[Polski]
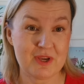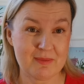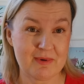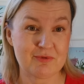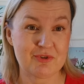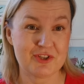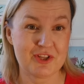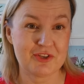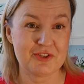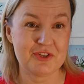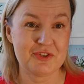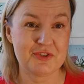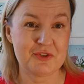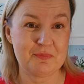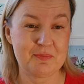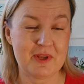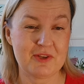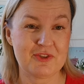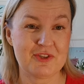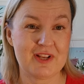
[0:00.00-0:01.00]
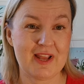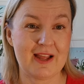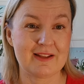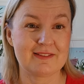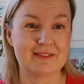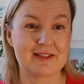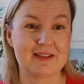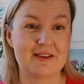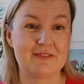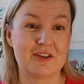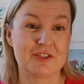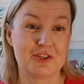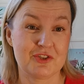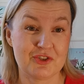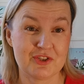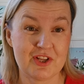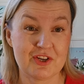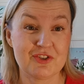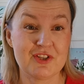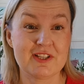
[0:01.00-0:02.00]
Ja mam 45 lat, takiej właśnie
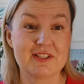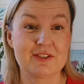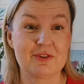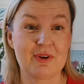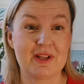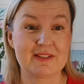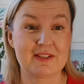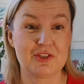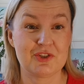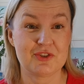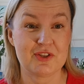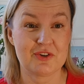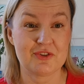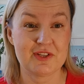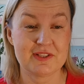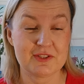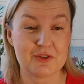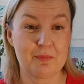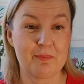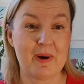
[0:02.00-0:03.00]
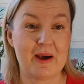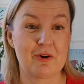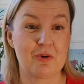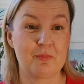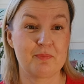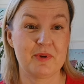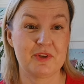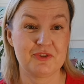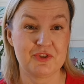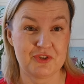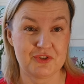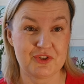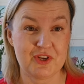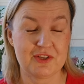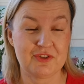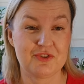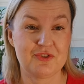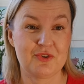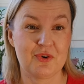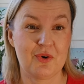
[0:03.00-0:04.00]
40-latki, 40-paro,
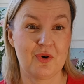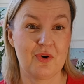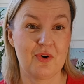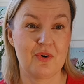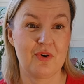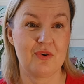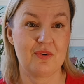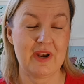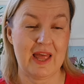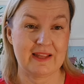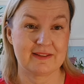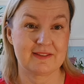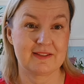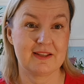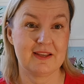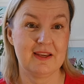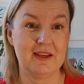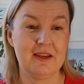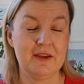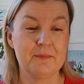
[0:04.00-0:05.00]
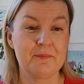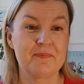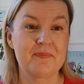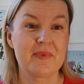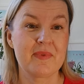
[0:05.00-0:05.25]
50-latki.